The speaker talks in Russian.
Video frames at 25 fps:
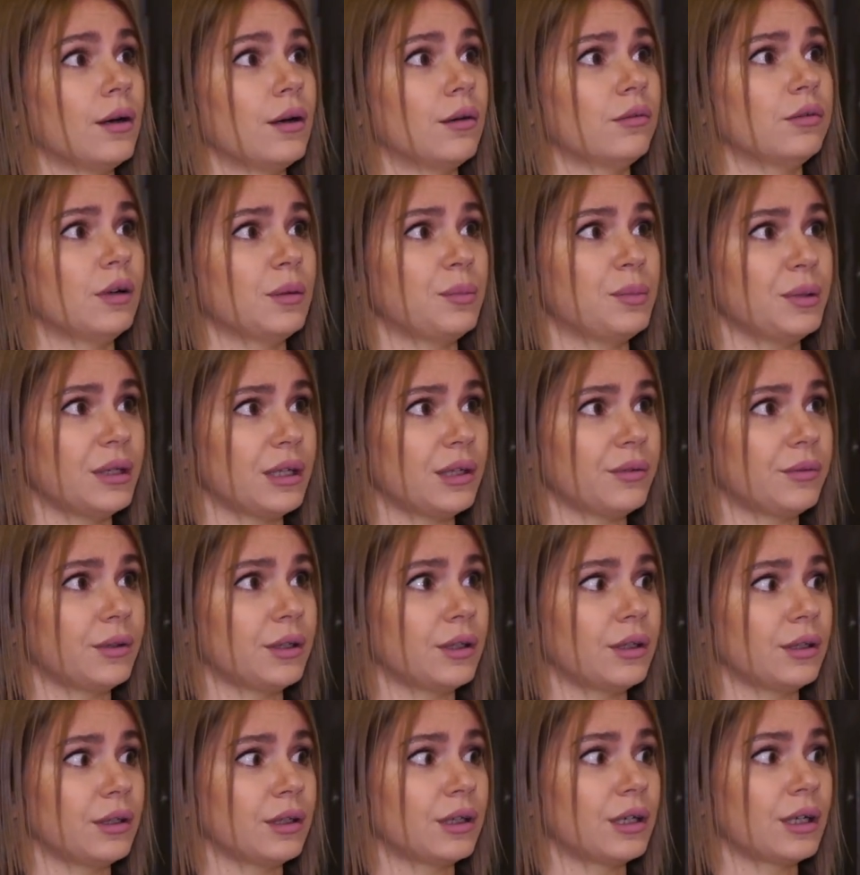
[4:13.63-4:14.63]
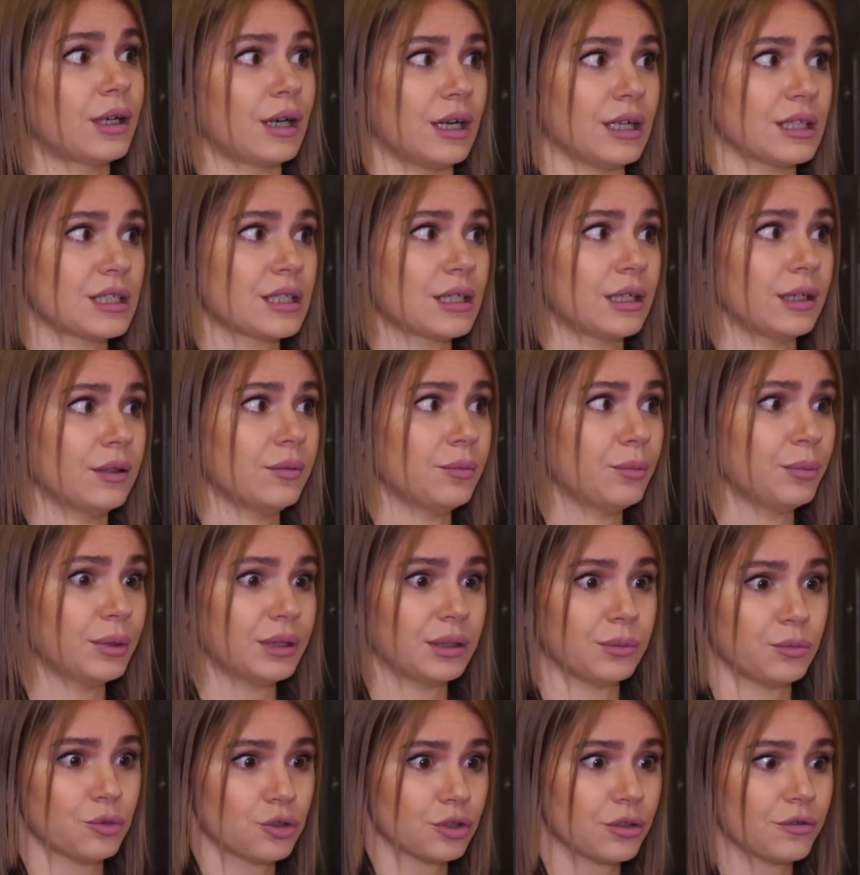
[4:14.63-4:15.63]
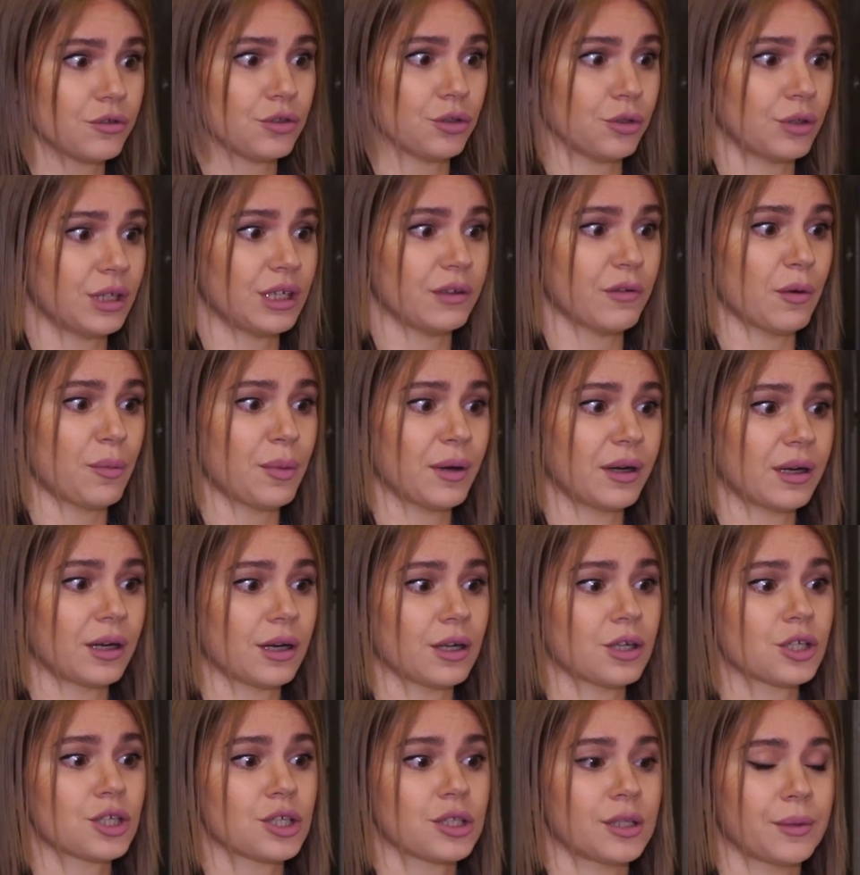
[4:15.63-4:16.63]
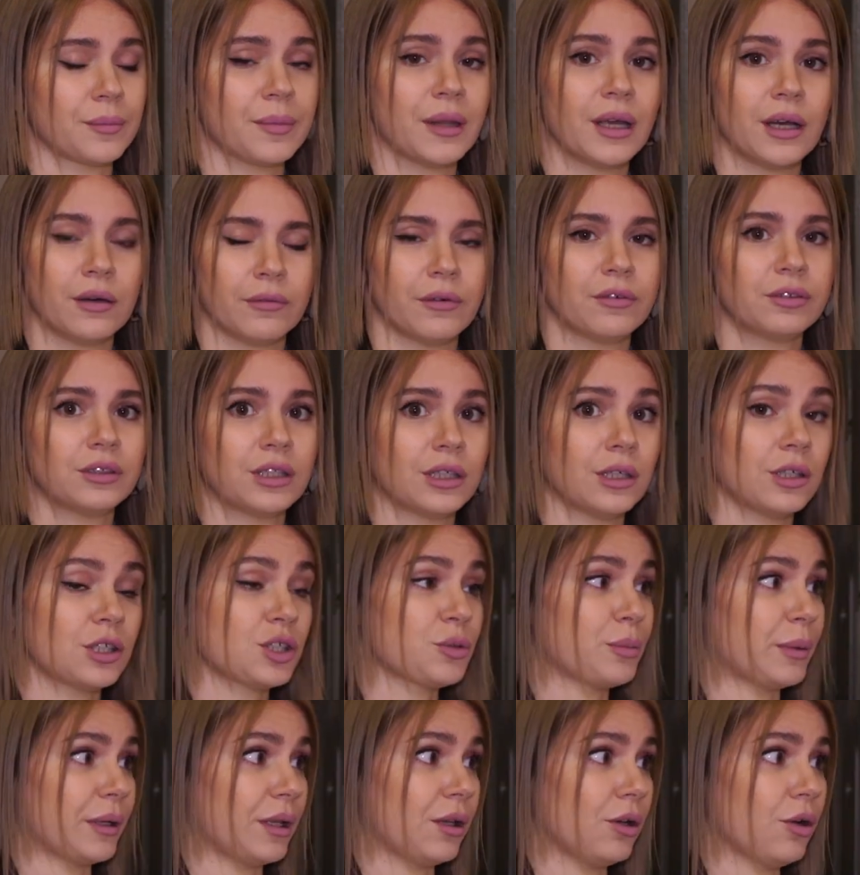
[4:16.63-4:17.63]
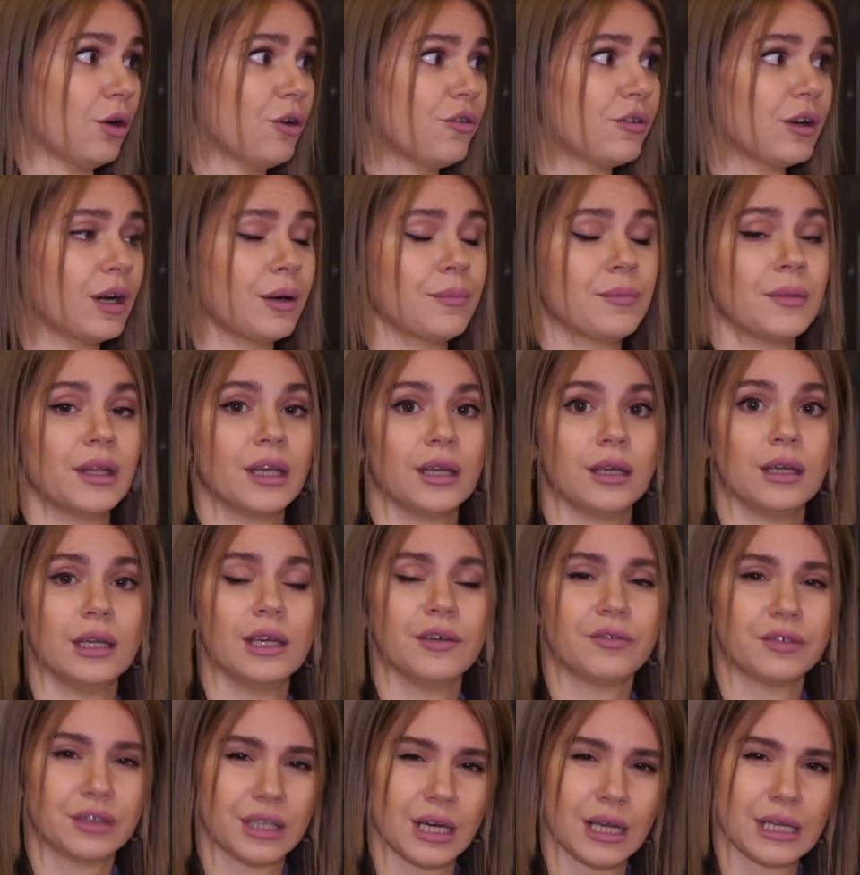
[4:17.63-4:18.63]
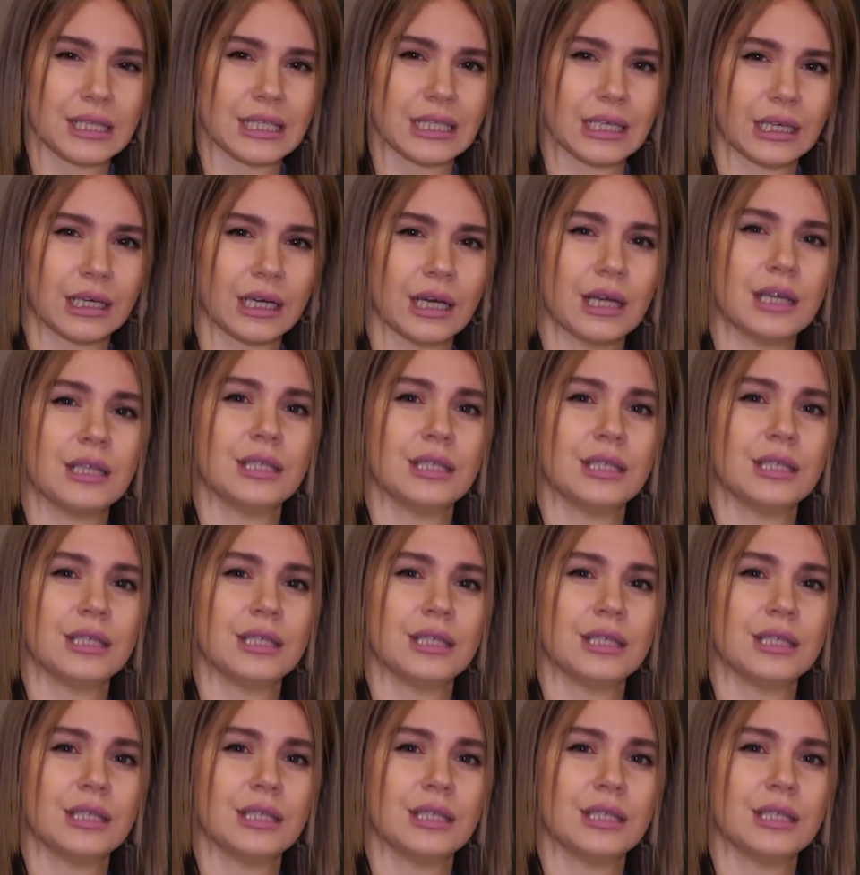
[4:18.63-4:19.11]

во-первых, краска, потому что все криво покрашено, во-вторых, шпатлевка, и в-третьих,